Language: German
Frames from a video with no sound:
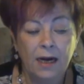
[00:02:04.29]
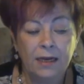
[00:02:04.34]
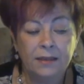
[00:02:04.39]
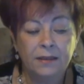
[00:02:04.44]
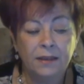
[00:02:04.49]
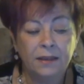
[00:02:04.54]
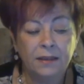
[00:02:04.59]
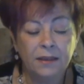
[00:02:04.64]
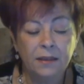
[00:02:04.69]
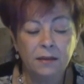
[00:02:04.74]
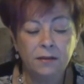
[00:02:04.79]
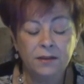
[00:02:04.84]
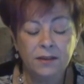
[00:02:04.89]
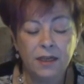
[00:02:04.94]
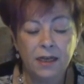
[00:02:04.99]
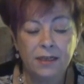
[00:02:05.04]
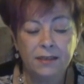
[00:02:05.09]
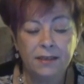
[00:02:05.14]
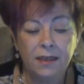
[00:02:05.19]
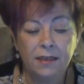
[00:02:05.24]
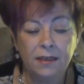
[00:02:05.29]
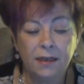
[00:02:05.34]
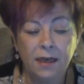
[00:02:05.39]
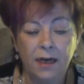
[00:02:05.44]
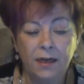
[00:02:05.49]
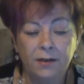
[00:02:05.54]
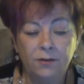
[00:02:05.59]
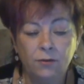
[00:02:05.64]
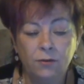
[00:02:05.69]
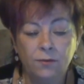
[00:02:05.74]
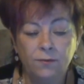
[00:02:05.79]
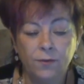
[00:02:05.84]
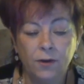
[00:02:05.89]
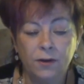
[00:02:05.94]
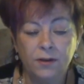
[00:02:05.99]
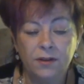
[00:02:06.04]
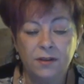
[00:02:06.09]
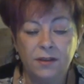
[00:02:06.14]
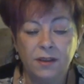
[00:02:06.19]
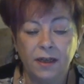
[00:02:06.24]
Ein geringer Teil der Kleidung
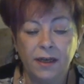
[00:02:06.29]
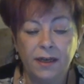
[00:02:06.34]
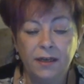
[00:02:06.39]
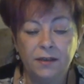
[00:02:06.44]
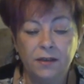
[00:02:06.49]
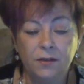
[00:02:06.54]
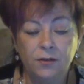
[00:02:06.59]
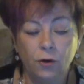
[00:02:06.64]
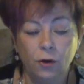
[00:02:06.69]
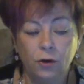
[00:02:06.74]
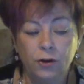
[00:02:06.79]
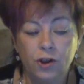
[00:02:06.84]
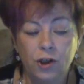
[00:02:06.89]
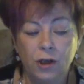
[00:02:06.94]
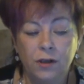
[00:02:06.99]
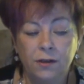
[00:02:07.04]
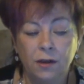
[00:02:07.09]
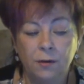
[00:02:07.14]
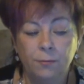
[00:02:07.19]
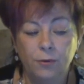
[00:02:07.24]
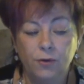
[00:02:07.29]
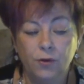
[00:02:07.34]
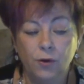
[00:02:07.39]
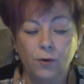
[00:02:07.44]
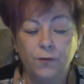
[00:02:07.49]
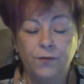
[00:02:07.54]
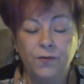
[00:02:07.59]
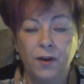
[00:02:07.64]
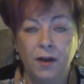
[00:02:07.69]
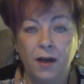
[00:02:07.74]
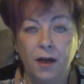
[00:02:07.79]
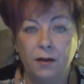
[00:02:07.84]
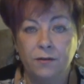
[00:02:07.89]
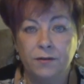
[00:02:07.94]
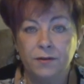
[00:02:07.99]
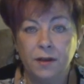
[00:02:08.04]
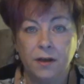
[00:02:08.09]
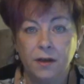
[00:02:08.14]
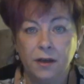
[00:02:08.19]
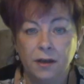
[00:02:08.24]
wird direkt in Deutschland an Bedürftige
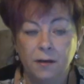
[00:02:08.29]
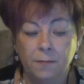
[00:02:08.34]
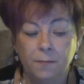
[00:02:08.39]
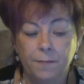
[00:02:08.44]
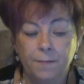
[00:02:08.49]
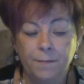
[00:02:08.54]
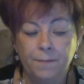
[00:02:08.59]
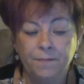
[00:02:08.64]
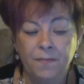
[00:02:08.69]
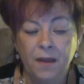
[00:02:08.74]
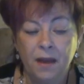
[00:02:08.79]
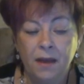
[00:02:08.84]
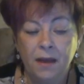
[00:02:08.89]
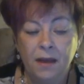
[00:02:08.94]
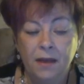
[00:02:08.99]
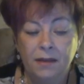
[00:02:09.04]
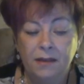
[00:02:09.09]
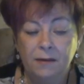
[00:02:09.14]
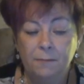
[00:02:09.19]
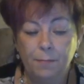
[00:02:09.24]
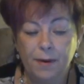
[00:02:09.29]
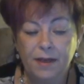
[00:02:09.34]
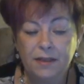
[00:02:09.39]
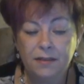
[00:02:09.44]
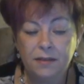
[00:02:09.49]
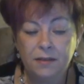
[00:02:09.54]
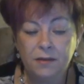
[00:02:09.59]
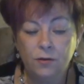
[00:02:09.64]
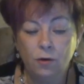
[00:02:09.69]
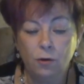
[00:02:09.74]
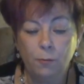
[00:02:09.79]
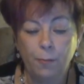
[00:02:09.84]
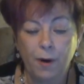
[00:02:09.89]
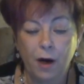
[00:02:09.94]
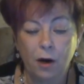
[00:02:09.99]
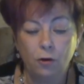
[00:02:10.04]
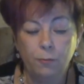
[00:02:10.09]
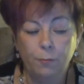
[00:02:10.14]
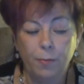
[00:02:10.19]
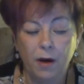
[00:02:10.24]
ausgegeben. Die besten noch
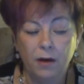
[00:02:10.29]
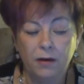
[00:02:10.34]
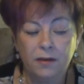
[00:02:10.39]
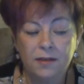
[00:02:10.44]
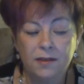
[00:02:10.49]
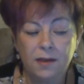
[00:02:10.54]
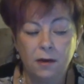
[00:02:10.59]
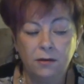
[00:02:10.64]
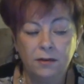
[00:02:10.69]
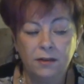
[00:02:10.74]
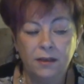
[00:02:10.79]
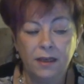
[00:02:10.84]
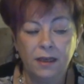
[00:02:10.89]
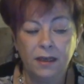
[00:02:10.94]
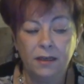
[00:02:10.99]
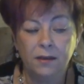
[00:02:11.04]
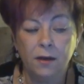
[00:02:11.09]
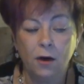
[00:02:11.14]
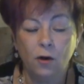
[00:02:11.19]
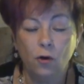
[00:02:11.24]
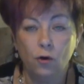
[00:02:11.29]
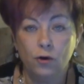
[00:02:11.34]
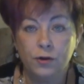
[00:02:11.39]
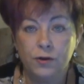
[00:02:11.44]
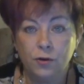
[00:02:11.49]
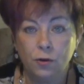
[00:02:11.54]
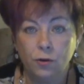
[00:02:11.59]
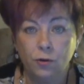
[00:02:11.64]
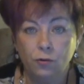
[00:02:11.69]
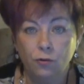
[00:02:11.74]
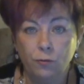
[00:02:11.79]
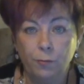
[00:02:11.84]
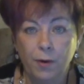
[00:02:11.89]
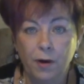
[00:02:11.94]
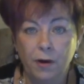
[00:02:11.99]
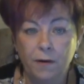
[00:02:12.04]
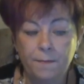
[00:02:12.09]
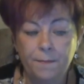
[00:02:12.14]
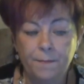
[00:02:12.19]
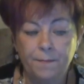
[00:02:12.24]
brauchbaren Sachen gehen nach
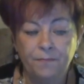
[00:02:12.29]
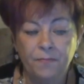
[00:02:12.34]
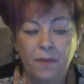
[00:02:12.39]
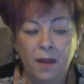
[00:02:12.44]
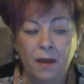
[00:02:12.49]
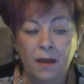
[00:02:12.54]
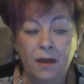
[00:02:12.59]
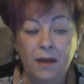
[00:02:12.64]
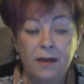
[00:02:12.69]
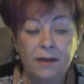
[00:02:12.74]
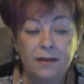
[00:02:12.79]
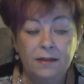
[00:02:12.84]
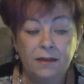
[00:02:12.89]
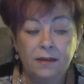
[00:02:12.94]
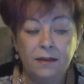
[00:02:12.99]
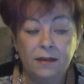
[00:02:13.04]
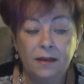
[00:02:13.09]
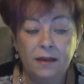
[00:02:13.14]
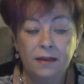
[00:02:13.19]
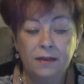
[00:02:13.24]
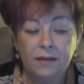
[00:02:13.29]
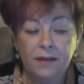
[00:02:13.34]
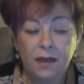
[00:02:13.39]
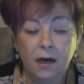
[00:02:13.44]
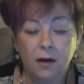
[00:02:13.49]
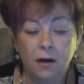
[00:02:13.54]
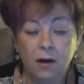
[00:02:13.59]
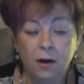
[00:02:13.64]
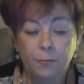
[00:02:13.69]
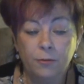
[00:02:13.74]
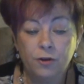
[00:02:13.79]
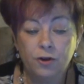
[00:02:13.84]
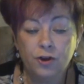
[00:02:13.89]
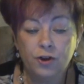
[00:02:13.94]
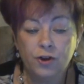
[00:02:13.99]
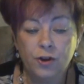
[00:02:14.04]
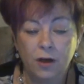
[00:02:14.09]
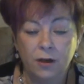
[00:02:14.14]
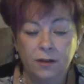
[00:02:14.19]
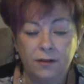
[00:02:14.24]
Osteuropa, in die
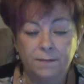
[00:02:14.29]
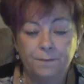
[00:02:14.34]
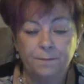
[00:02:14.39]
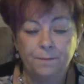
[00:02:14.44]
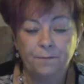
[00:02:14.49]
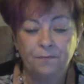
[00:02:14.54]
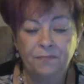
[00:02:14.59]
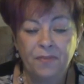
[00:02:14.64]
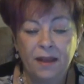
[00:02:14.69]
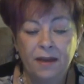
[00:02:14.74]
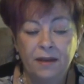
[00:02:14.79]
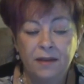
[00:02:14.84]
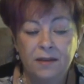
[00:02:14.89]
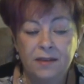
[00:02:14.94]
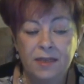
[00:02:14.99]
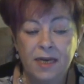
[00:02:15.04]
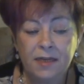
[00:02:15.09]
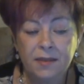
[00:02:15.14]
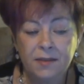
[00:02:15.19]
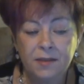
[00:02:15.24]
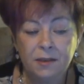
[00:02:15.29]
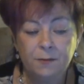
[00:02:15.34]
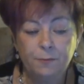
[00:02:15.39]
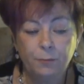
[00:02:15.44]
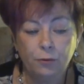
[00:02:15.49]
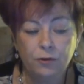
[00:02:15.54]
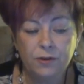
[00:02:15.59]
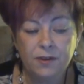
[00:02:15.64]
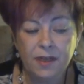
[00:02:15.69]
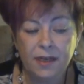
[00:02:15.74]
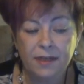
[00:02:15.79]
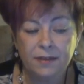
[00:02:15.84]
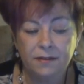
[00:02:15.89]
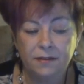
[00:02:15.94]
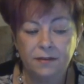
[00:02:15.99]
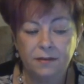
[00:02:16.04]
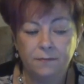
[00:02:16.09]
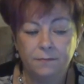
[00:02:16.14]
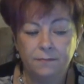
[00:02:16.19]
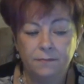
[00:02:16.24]
arabischen Staaten. 60
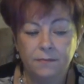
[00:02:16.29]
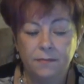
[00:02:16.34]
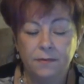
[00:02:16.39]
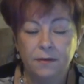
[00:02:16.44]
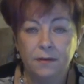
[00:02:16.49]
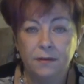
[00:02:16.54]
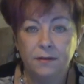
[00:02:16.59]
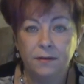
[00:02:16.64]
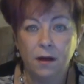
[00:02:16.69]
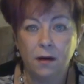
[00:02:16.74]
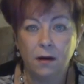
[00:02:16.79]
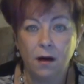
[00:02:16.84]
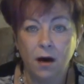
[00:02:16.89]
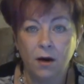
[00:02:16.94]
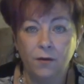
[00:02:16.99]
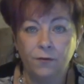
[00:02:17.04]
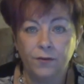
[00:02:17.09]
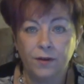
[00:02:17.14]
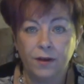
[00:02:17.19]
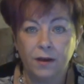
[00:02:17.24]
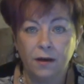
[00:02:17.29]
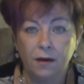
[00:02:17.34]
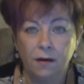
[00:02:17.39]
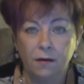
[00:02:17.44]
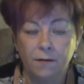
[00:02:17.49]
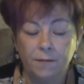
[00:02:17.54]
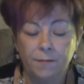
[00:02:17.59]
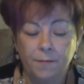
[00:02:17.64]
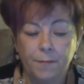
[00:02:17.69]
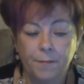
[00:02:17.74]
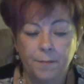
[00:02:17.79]
Prozent nach Afrika.